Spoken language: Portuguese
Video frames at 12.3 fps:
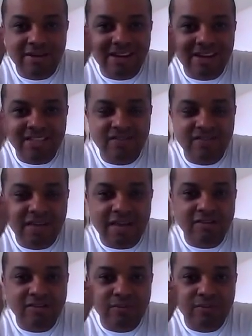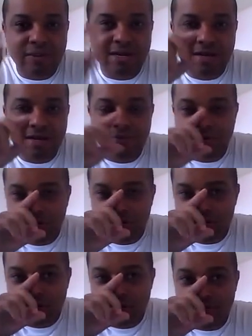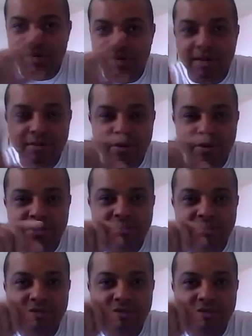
classificados para, caminho, para caminhões.